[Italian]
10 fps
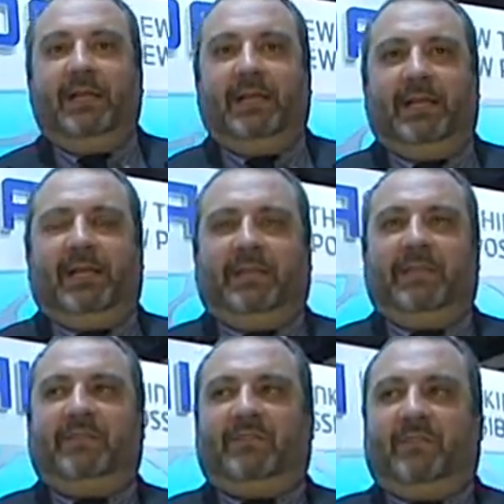
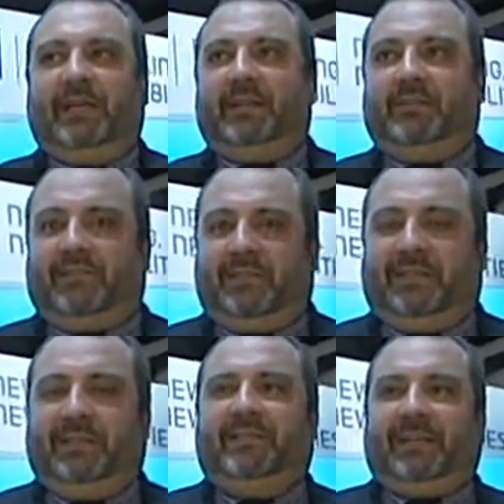eh,
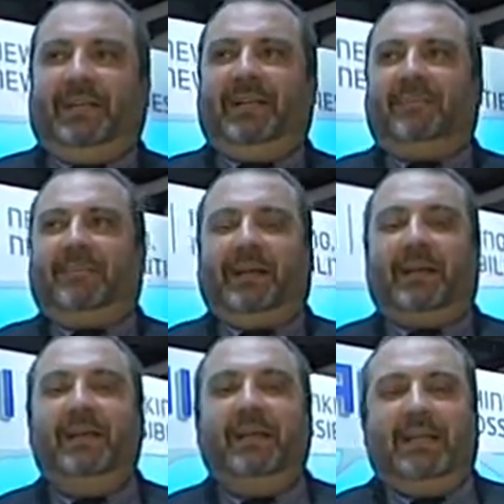X20, I30
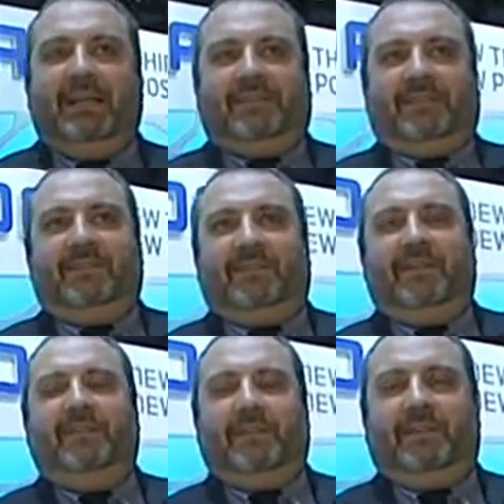e la stessa
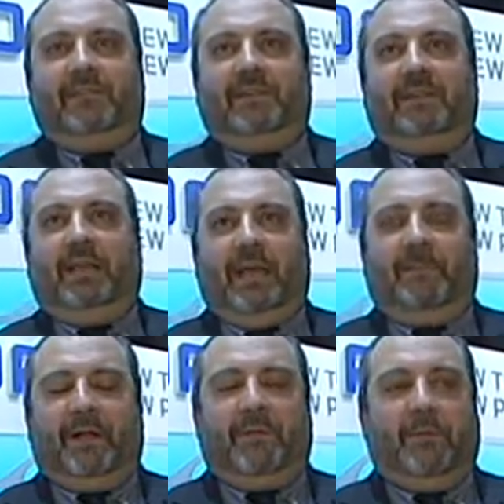I20, è
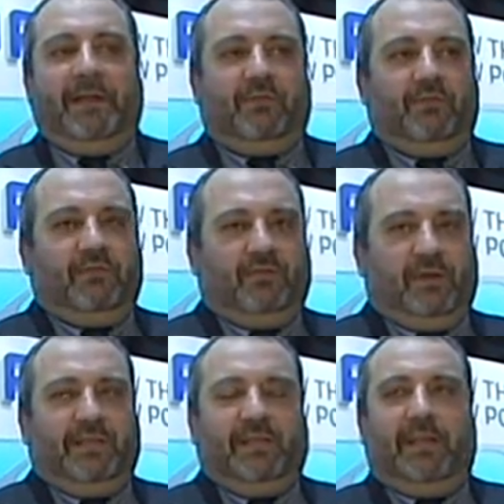per il momento
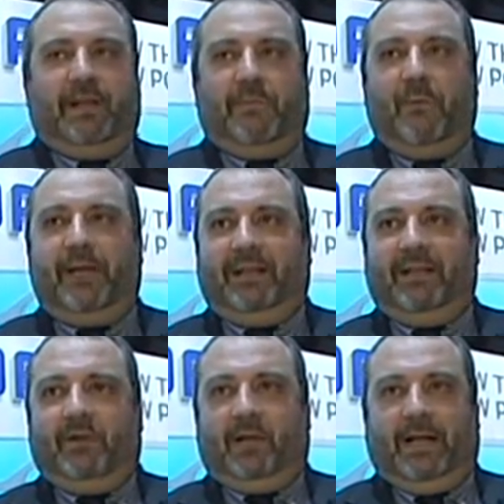costruita nella Repubblica
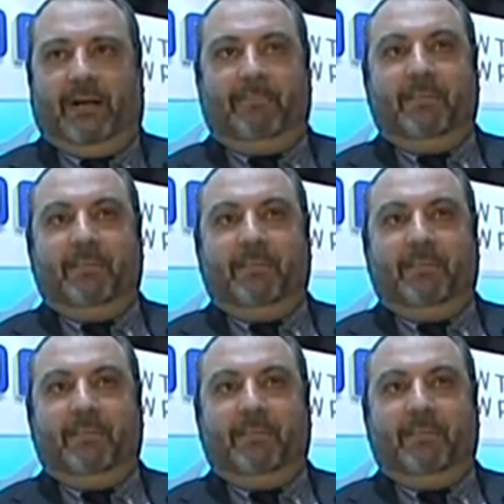di Corea